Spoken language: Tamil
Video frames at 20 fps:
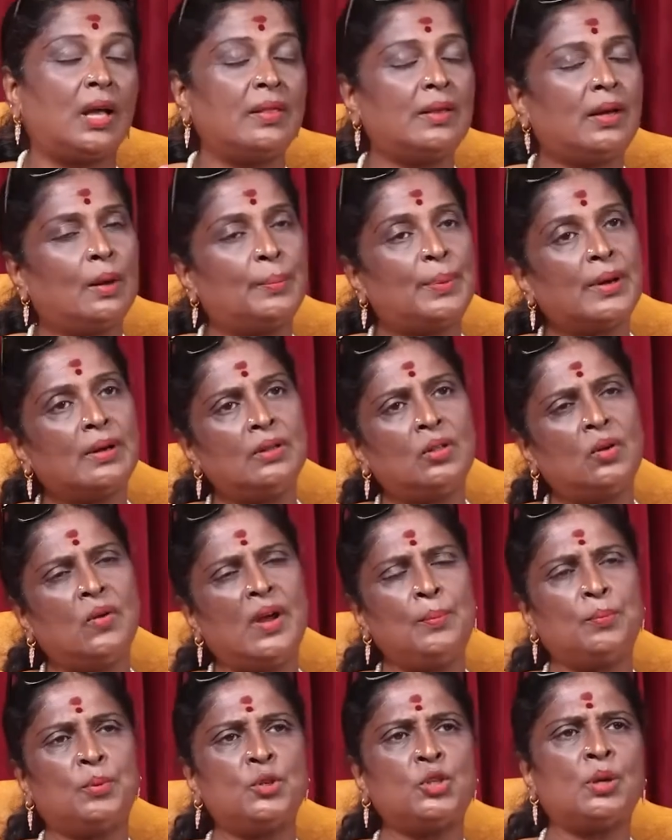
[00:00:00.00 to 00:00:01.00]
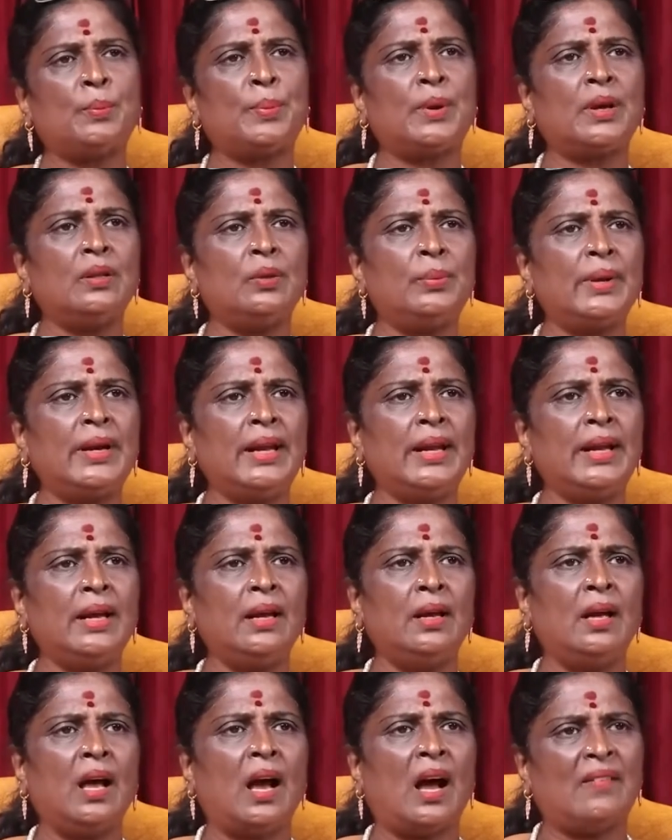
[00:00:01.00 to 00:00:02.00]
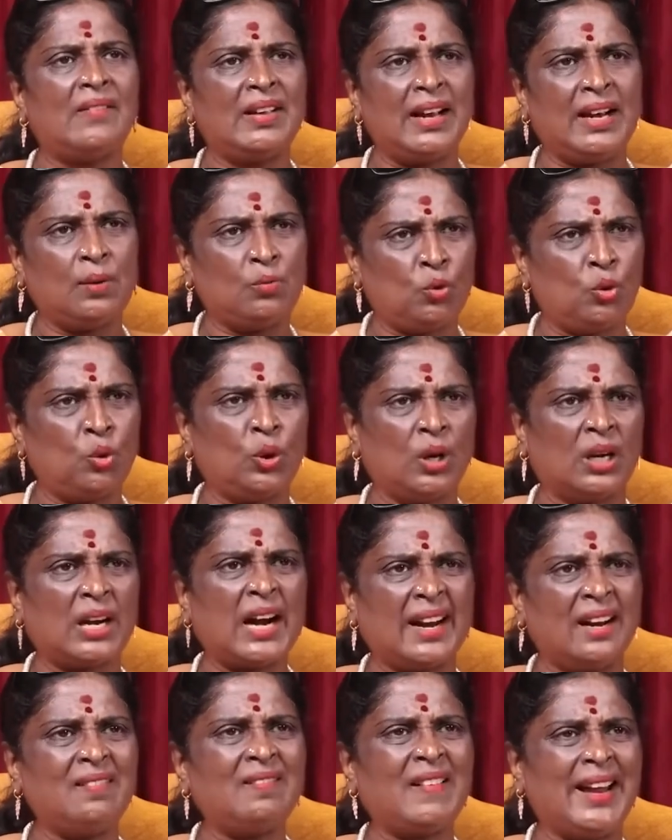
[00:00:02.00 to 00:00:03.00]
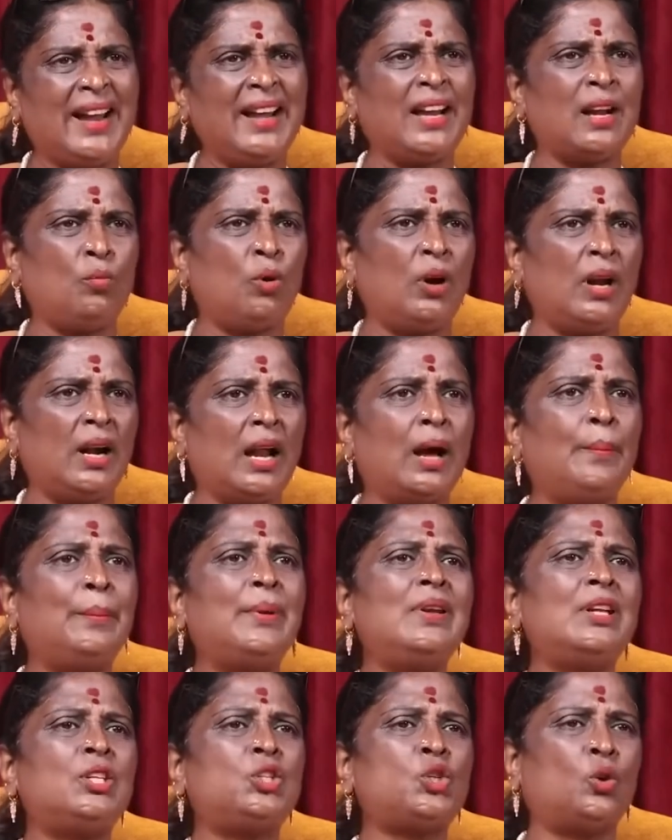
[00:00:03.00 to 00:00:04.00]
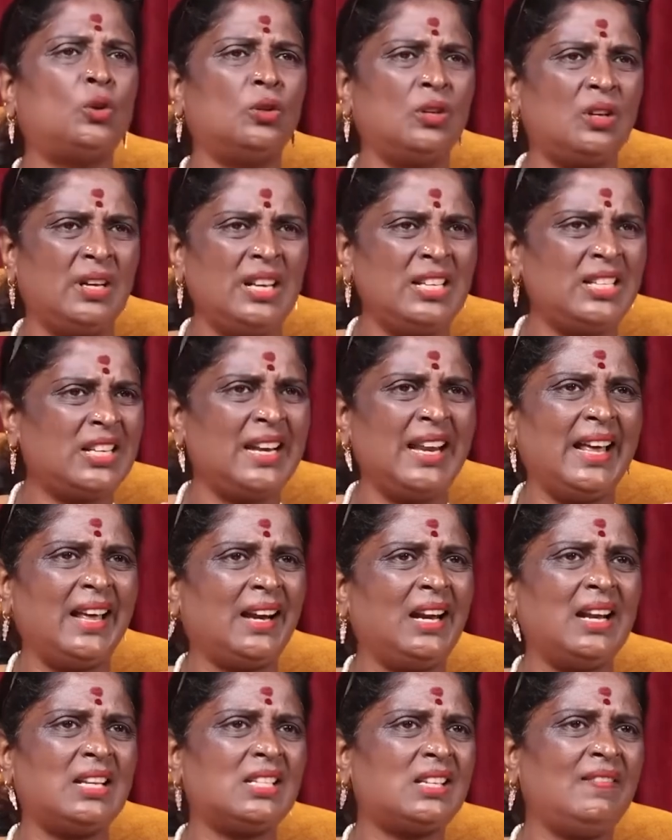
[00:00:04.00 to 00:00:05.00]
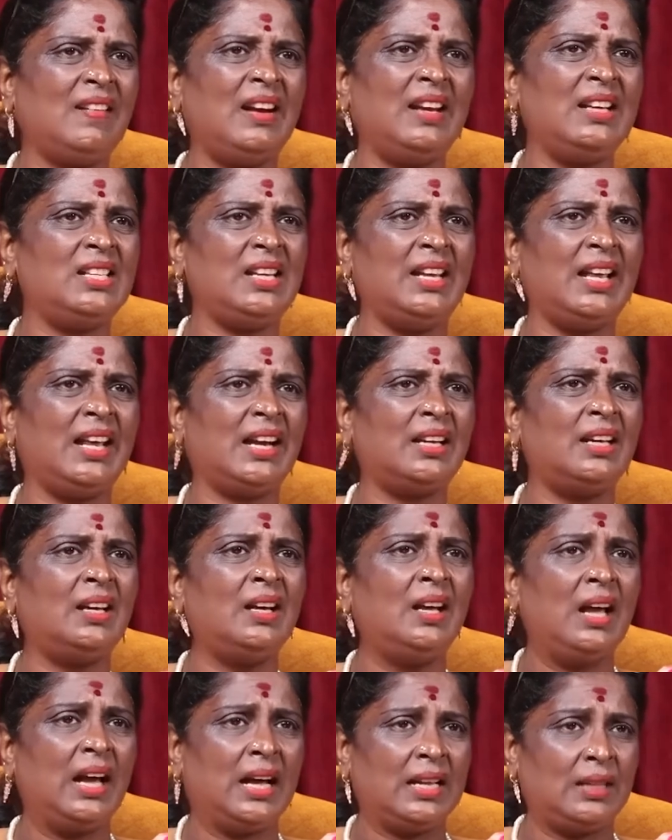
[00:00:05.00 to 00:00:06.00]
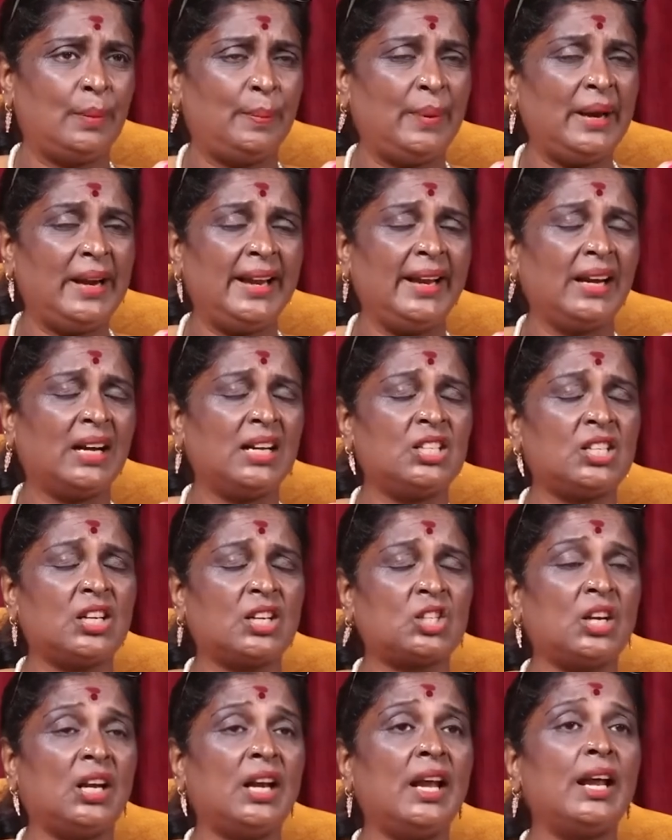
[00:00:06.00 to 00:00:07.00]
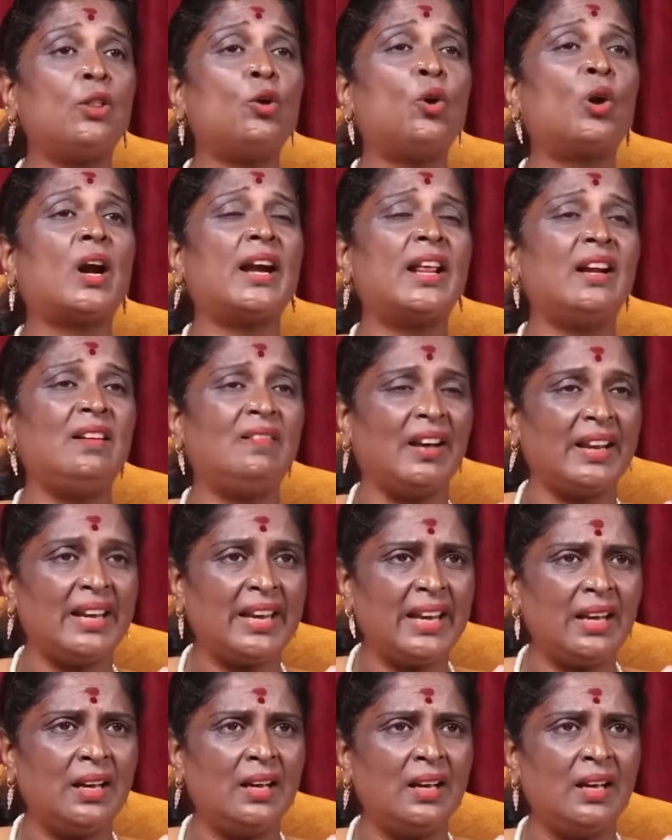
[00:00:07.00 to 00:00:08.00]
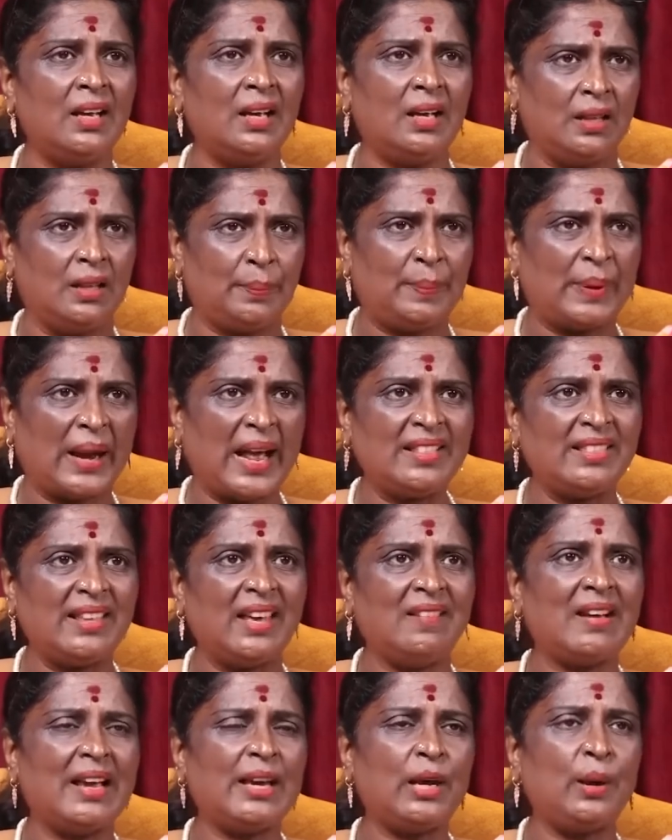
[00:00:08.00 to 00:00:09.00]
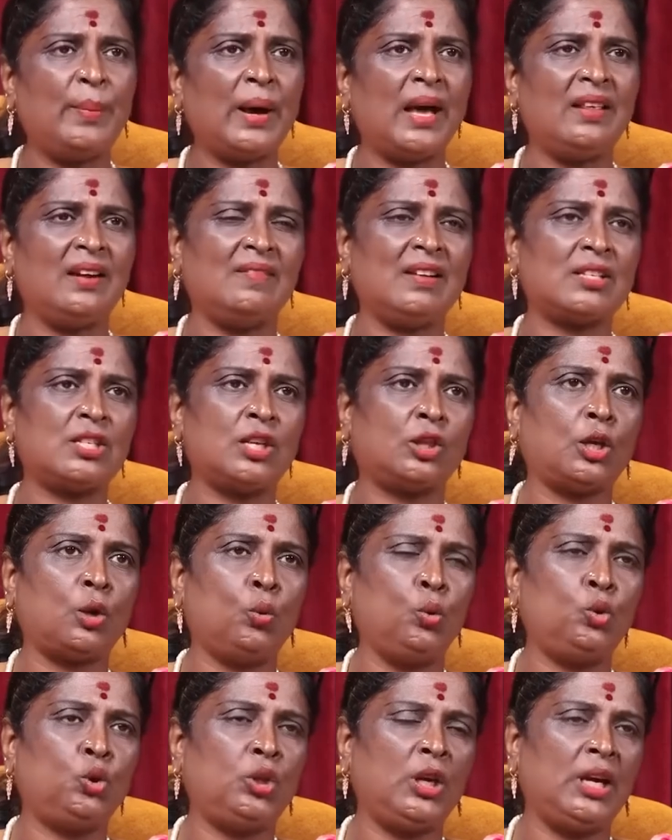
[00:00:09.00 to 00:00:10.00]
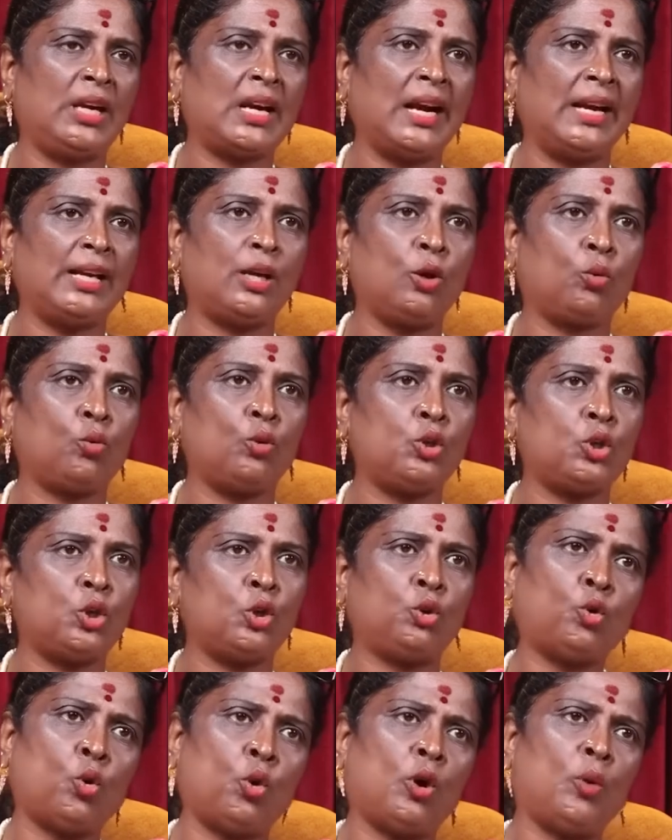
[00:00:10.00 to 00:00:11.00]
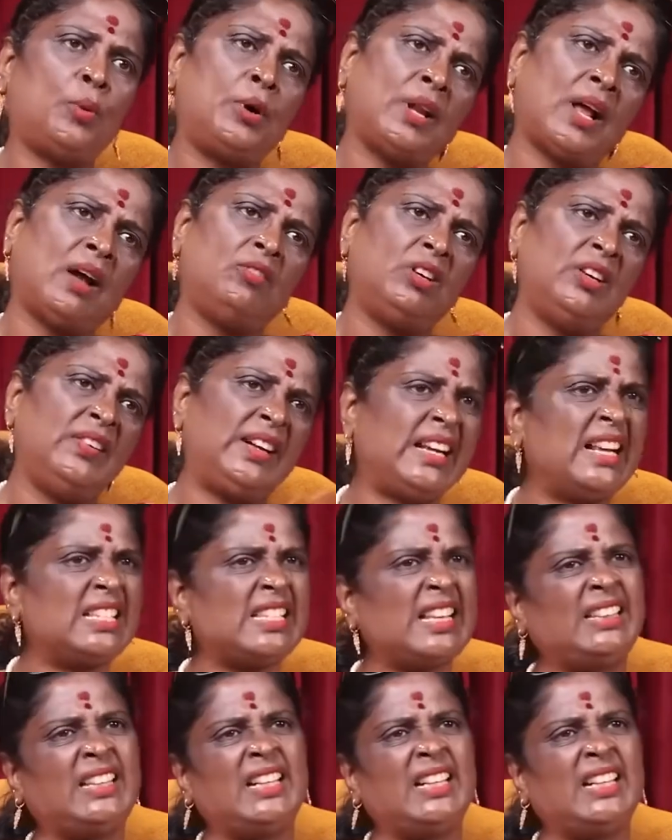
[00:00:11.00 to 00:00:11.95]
அதுக்கப்புறம் அது போச்சு அப்புறம் அது பண்ணி அவன் என்னமோ கடன் வாங்கிட்டான் போல நாற்பது லட்சம் இன்ஜினியர் இல்ல சிவில் இன்ஜினியர் அந்த பில்டிங் கன்ஸ்ட்ரக்ஷன்ல ஏதோ கடன் வாங்கி இந்த பிராந்தியை வாங்கிமா அதுல விஷத்தை ஊத்தி கலக்கி குடிச்சிட்டு தூக்க போட்டு அவங்க வீட்லயே